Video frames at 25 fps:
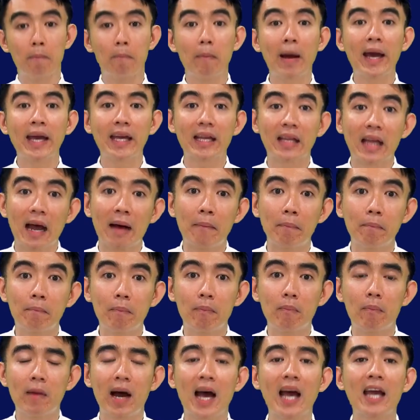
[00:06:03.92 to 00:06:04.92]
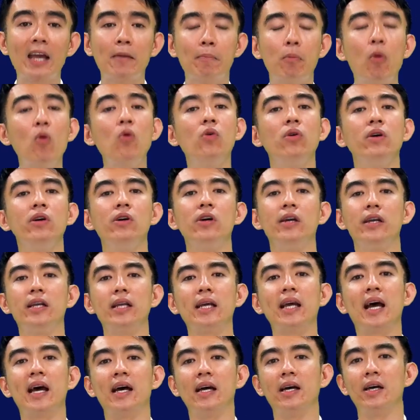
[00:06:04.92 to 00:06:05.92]
ไม่ทำให้ผู้อื่น
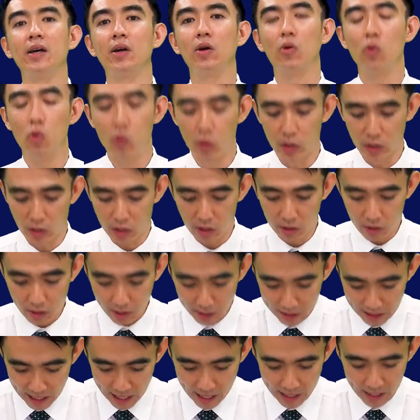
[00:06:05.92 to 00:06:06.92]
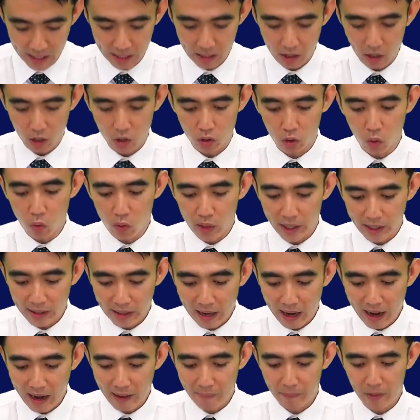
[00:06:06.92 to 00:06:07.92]
เนี่ยขุ่นเคืองใจตรงกัน
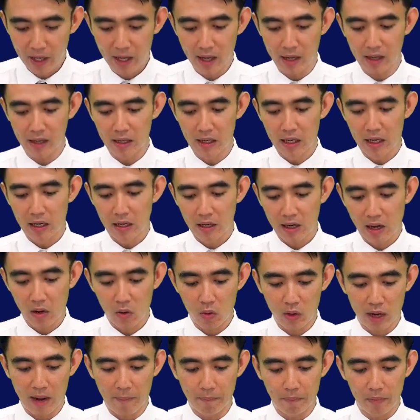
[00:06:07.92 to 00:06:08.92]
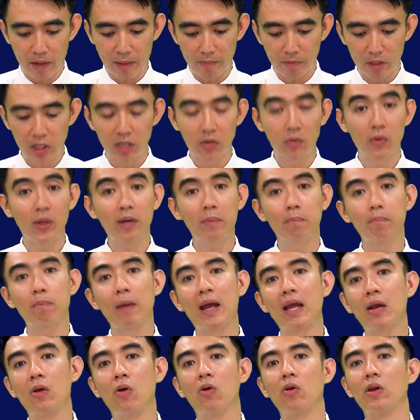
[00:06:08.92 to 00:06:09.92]
ข้ามเนี่ยเรากลับนำชีวิตไป
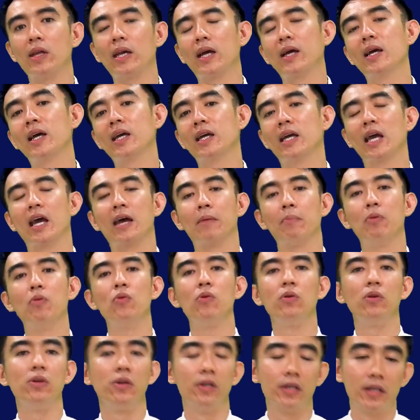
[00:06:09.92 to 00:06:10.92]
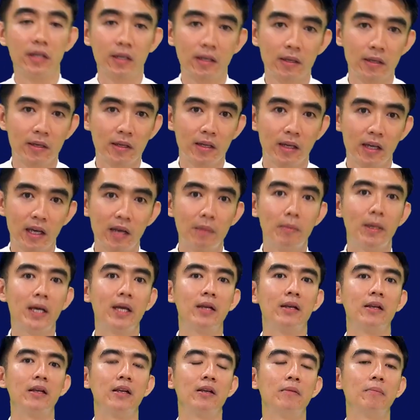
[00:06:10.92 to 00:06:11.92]
หล่อเลี้ยงให้แก่ผู้อื่นเอเม
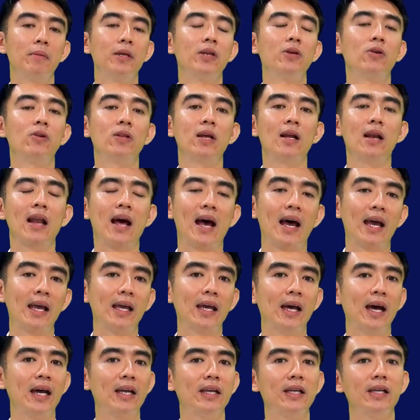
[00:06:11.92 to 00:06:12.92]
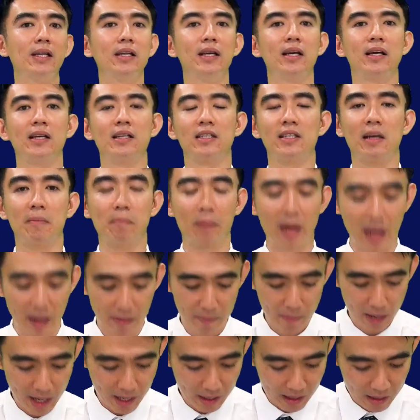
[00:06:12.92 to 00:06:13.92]
นพี่น้องทั้งหลายอันนี้เนี่ยสำคัญ
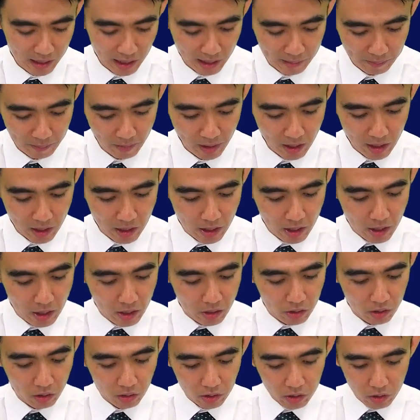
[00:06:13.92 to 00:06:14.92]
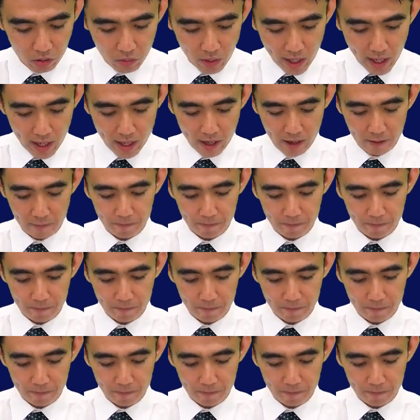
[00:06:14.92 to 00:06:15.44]
มากนะครับก็คือว่า